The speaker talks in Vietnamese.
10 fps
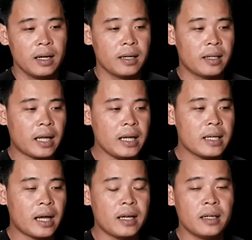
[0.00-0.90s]
thì thấy
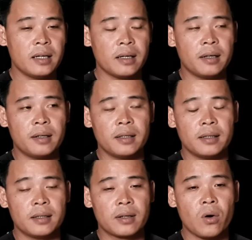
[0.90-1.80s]
vậy
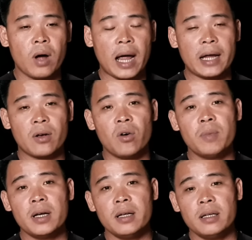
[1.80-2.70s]
ờ, cô hai cổ
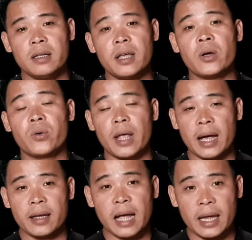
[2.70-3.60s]
mới dìu
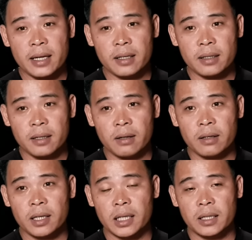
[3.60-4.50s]
dài dậy
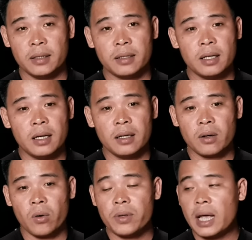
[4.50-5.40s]
rồi
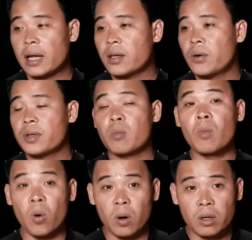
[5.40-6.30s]
cổ dắt vô trong
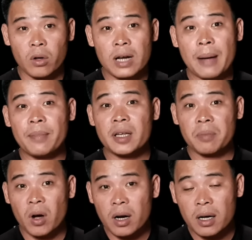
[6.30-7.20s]
buồng cho nằm ở trong
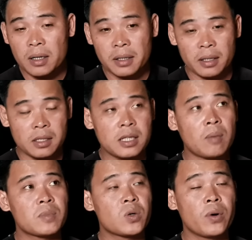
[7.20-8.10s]
đó đó rồi
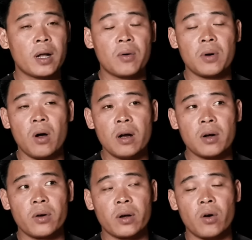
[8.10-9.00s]
xong xuôi đâu đó
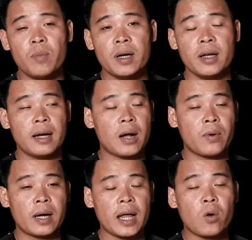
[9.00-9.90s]
rồi cổ mới đi ra
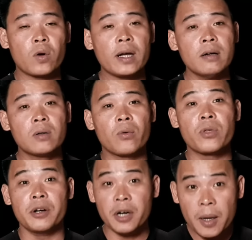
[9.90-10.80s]
ngoài đây cổ lấy nước cổ
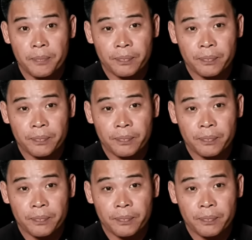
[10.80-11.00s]
rửa